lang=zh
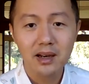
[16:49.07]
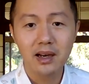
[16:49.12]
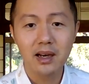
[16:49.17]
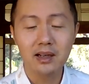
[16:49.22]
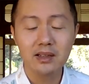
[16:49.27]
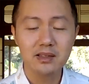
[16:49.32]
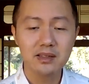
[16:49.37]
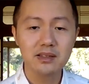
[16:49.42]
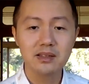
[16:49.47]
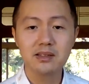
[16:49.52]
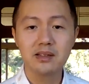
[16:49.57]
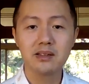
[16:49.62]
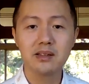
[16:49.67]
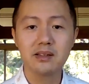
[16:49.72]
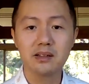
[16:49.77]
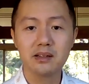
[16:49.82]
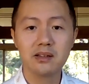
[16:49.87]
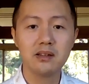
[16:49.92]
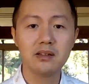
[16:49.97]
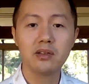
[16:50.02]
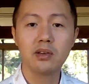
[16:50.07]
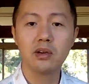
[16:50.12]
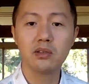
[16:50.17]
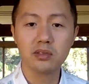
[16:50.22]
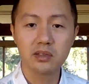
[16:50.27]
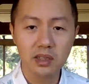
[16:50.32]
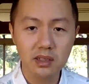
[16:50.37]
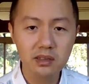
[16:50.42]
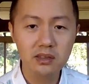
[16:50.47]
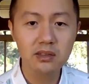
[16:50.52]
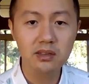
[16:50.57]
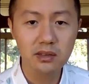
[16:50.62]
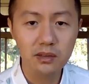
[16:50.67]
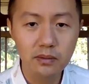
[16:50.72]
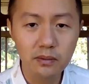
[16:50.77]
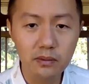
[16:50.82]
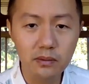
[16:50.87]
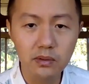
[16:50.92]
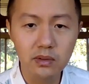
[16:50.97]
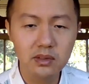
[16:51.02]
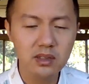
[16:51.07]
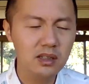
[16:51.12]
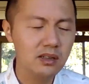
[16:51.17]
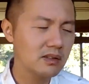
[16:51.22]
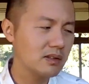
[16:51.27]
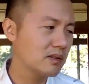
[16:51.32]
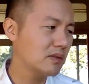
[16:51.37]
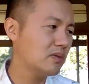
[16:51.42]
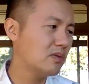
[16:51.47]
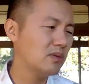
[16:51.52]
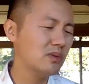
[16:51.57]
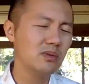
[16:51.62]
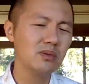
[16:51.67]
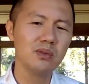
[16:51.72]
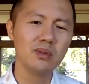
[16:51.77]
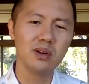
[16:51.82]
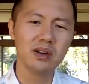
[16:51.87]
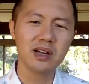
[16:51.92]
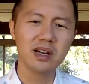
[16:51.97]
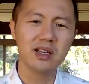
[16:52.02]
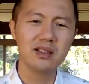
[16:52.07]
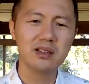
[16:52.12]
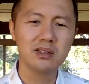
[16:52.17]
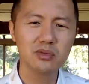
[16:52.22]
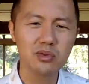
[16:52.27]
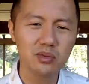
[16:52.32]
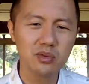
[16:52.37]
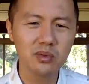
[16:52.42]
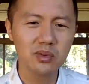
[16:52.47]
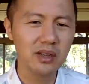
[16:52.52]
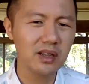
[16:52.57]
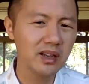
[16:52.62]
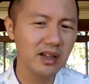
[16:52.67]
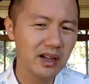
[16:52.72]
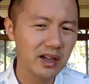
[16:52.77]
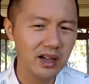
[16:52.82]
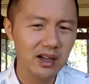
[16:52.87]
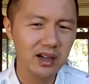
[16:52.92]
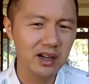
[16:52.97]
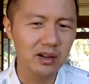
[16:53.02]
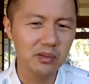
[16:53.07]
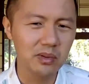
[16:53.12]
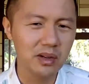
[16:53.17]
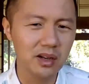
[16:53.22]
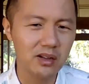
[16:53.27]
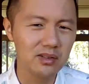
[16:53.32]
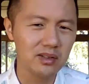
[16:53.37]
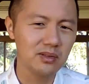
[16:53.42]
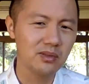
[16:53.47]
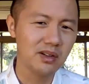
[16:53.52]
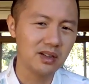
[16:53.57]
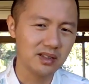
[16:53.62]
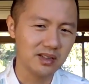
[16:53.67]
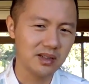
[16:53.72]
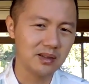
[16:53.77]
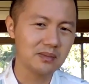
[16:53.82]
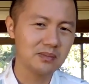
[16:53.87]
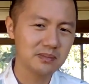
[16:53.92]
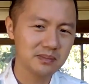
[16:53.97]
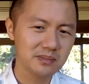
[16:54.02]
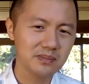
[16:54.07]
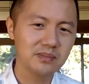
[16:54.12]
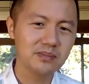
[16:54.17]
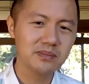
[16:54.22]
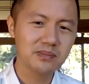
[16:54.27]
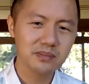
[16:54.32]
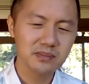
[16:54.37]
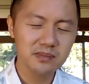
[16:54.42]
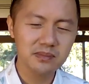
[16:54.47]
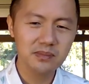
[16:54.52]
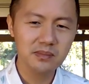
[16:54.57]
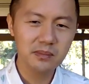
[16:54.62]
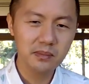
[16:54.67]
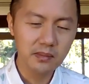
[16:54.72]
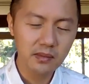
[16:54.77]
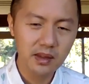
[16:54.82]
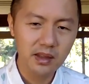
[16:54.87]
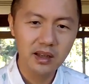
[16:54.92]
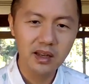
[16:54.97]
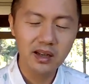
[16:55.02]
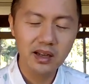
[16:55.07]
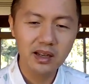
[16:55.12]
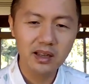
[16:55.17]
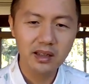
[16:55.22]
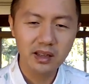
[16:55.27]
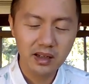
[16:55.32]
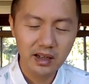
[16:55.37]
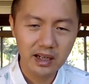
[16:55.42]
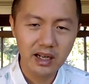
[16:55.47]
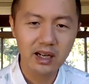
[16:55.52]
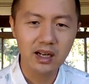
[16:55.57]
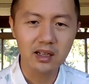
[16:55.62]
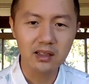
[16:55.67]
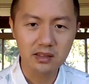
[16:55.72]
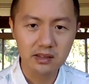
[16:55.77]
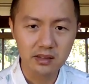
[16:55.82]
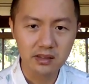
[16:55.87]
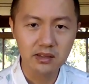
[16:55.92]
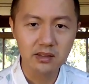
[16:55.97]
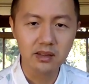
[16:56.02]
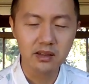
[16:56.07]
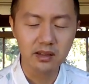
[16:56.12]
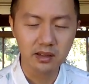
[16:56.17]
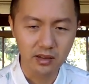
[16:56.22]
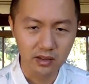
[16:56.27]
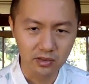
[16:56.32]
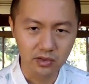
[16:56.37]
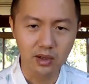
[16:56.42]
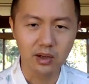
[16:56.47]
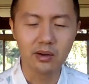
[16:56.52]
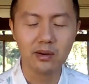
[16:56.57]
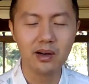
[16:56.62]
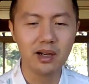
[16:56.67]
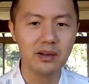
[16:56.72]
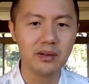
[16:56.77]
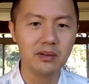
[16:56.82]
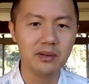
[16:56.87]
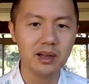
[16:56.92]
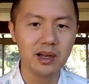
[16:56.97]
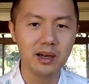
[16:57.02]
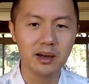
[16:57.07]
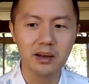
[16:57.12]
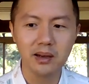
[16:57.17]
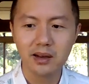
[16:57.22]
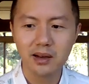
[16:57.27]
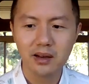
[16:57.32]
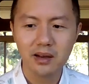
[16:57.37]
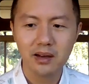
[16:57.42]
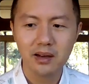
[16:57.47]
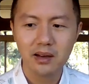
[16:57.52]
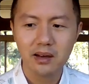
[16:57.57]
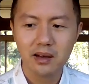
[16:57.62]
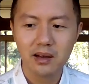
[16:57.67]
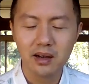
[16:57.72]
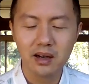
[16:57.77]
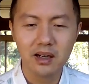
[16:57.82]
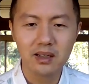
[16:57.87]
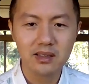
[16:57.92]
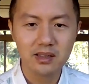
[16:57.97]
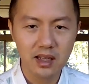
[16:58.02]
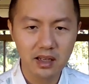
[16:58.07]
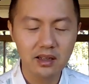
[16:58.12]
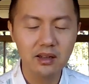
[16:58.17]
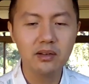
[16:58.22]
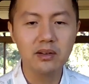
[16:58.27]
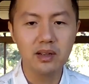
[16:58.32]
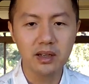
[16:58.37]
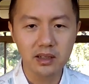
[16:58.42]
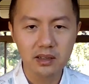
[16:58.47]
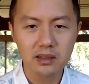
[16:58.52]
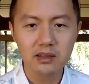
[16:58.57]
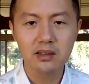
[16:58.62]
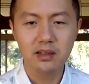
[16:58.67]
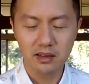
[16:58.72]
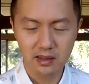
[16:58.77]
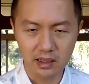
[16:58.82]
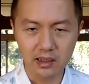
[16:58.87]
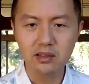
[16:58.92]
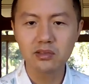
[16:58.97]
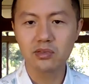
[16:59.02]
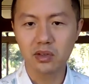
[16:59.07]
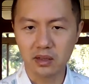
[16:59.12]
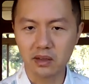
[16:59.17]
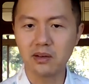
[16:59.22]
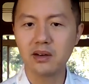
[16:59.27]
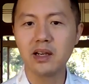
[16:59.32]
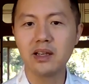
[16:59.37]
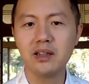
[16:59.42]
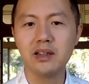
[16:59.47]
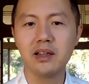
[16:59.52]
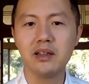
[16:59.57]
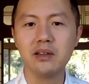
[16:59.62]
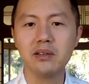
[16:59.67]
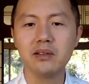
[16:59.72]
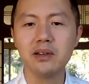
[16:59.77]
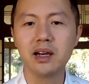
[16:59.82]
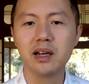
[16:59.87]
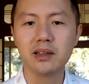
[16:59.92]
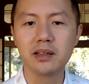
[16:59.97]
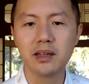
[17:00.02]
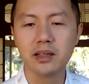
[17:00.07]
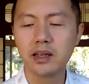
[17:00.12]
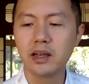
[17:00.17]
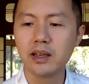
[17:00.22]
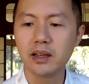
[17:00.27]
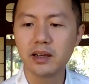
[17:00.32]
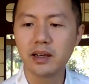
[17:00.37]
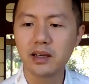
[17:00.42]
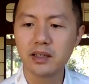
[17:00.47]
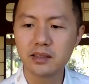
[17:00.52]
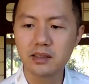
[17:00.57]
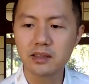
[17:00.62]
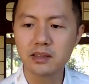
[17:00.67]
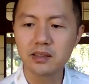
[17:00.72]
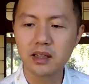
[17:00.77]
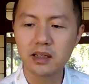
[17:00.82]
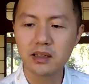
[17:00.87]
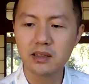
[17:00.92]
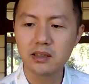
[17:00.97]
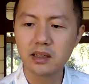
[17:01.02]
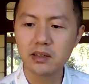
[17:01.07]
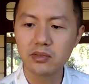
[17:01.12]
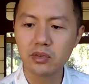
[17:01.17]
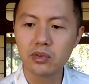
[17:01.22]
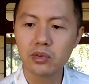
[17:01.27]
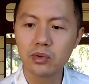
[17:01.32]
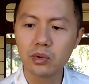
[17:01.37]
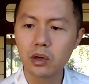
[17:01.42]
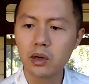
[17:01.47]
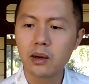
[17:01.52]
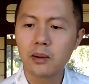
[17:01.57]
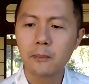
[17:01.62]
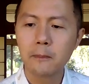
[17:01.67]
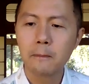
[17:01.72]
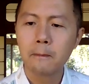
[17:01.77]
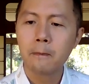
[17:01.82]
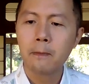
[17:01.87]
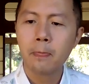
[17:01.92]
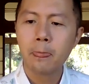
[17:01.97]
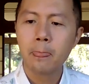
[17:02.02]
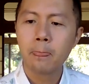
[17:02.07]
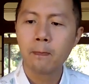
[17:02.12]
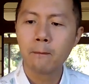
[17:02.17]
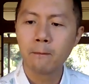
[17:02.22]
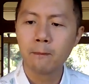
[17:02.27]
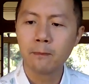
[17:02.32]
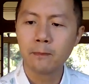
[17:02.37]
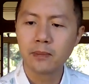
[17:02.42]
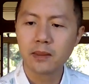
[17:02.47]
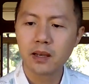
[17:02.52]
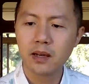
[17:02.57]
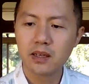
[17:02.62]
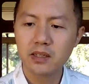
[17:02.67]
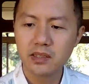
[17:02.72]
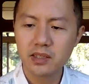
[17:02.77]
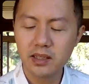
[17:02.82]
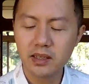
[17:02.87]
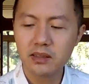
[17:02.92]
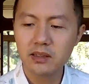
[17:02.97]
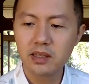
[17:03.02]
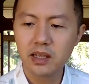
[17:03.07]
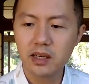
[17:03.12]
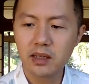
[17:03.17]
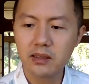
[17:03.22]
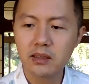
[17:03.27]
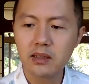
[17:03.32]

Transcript: 还是有增值服务？增值服务我看在中国应该搞不了多少钱，应应该还是呃转化流量。啊，三六零能转化一点流量的，它应该是在在中国。嗯，但是现在